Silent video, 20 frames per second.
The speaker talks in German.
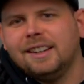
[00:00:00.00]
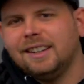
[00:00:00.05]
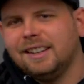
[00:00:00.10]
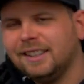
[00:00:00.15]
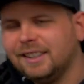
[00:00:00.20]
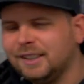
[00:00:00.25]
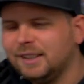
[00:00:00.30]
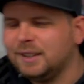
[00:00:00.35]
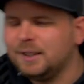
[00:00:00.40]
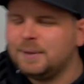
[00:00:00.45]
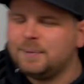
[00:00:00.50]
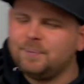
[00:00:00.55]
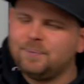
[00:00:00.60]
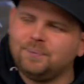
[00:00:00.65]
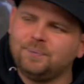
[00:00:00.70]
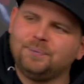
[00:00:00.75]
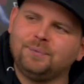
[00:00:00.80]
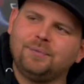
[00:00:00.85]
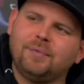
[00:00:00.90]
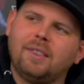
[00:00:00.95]

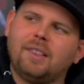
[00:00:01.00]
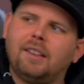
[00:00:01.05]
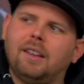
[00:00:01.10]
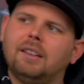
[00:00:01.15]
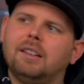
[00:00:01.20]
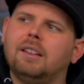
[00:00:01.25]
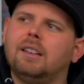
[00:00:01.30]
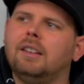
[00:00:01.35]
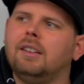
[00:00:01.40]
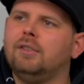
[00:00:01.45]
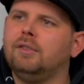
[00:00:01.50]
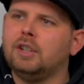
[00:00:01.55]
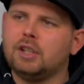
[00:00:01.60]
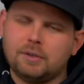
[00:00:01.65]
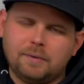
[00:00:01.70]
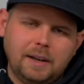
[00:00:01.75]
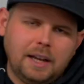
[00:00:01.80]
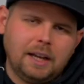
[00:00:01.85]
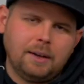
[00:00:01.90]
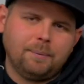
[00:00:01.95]
Ähm, wird
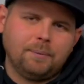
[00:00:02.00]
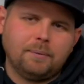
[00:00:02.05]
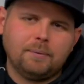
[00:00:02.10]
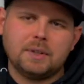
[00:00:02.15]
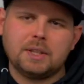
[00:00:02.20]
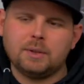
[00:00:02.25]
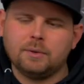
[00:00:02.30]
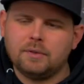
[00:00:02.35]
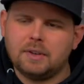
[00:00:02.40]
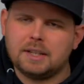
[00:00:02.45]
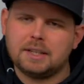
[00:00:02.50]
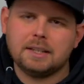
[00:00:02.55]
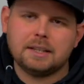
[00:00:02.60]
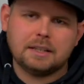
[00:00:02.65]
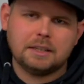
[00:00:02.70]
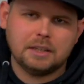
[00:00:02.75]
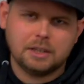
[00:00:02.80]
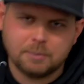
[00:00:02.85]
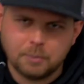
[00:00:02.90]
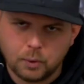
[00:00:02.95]
schwer, beziehungsweise
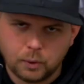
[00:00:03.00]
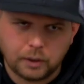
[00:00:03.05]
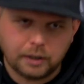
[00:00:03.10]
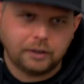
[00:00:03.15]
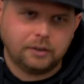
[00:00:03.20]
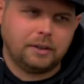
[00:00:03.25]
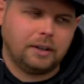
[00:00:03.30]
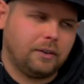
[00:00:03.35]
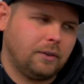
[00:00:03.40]
ist nicht möglich.